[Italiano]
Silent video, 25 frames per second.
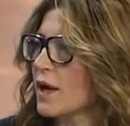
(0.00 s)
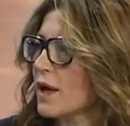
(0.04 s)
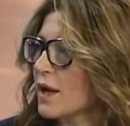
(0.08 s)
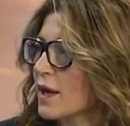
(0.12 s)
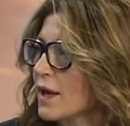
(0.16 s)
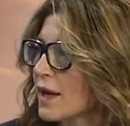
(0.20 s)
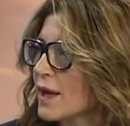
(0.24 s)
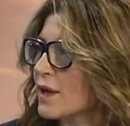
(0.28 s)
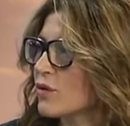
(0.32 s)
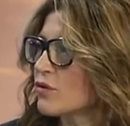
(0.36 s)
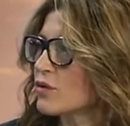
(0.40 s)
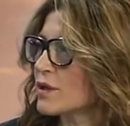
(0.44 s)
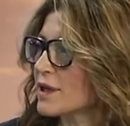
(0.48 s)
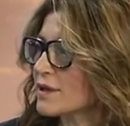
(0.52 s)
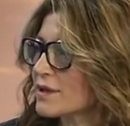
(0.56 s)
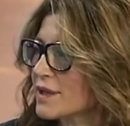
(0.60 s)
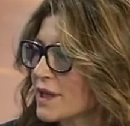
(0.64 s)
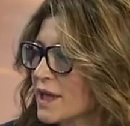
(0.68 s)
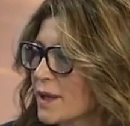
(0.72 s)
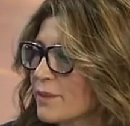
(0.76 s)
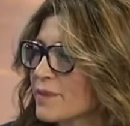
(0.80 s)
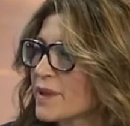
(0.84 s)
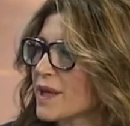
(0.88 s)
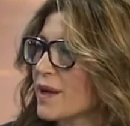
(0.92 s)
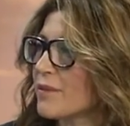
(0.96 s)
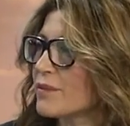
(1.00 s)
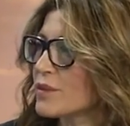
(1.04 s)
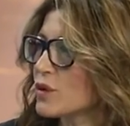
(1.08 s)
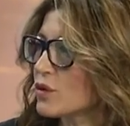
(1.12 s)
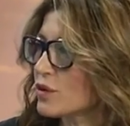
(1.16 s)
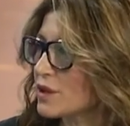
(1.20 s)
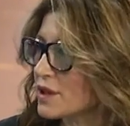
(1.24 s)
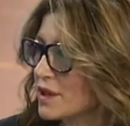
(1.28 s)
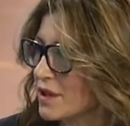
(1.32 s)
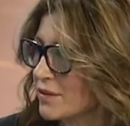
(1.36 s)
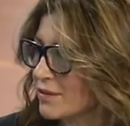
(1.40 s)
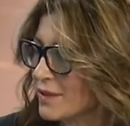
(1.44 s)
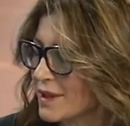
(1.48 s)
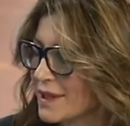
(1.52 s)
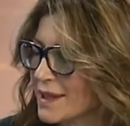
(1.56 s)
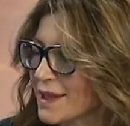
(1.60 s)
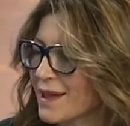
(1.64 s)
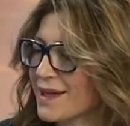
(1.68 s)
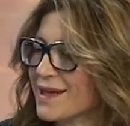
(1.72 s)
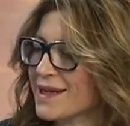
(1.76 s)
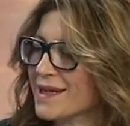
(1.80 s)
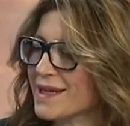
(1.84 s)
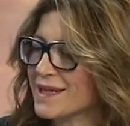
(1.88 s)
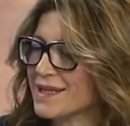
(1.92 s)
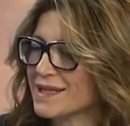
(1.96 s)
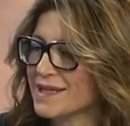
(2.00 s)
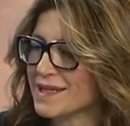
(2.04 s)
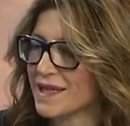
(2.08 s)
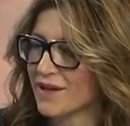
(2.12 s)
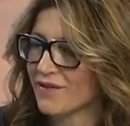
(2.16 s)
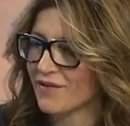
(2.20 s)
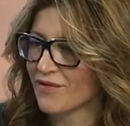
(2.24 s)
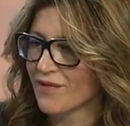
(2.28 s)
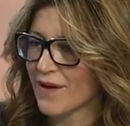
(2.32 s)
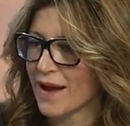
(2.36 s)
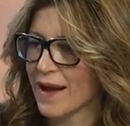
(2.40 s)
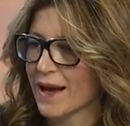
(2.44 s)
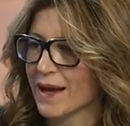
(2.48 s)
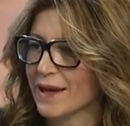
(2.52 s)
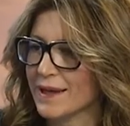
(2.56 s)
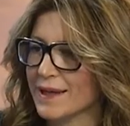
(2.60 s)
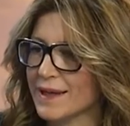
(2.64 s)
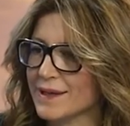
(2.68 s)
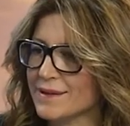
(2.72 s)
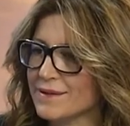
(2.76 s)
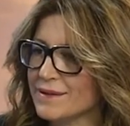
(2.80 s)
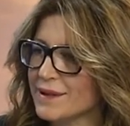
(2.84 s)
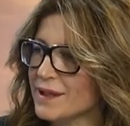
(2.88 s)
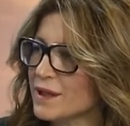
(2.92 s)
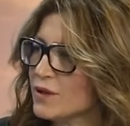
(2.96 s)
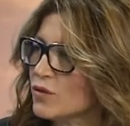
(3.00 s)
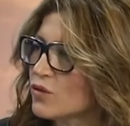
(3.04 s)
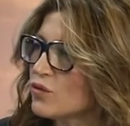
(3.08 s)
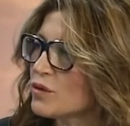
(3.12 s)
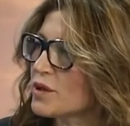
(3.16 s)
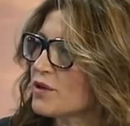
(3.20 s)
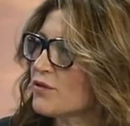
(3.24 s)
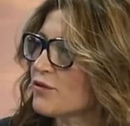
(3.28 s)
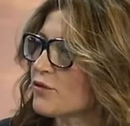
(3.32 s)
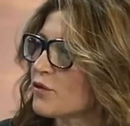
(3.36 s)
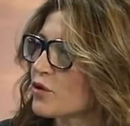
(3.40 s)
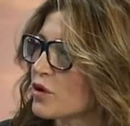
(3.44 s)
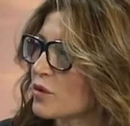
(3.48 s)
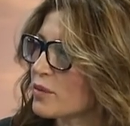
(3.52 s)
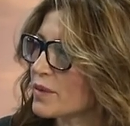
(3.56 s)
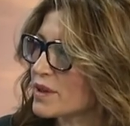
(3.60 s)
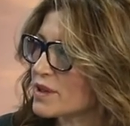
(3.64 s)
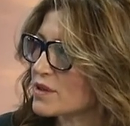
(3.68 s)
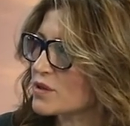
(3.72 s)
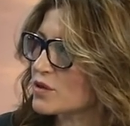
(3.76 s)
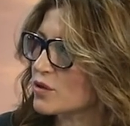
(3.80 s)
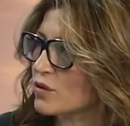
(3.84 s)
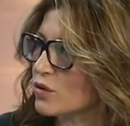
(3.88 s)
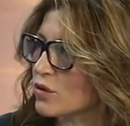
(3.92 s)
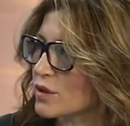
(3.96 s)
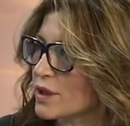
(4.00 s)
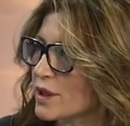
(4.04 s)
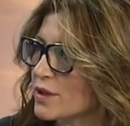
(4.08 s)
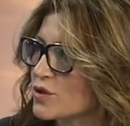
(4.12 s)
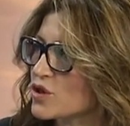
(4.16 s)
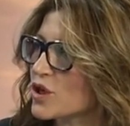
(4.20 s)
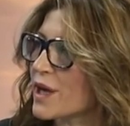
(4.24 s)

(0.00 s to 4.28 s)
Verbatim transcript: È una terapia biochimica che si avvale di un'informazione,